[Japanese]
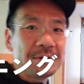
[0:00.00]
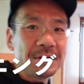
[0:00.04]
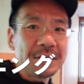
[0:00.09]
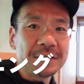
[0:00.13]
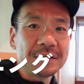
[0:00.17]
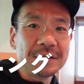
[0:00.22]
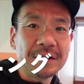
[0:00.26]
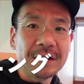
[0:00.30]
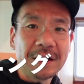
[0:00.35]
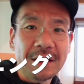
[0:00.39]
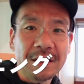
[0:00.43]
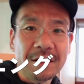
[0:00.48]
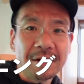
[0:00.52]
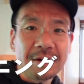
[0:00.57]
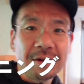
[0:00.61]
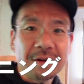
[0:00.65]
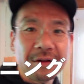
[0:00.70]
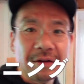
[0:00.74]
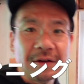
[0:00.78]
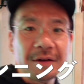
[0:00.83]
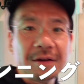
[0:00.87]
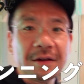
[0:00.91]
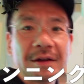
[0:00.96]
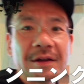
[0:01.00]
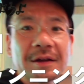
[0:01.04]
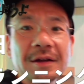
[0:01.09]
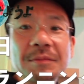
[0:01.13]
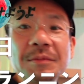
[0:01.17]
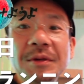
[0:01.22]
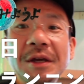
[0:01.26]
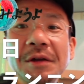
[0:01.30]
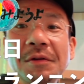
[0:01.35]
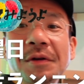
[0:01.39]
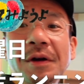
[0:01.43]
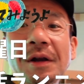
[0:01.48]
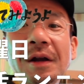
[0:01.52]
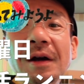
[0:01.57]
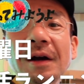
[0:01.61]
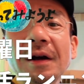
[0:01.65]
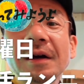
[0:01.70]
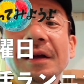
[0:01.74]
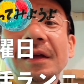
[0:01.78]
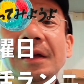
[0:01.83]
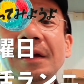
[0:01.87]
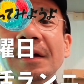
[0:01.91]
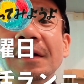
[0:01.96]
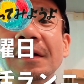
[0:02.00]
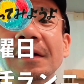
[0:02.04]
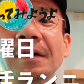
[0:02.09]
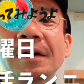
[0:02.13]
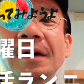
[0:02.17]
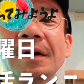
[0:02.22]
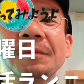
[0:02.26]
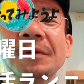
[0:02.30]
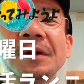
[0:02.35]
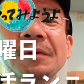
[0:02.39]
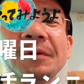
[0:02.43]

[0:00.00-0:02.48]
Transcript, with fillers: ますんで、えー、見えるかな鍵あ見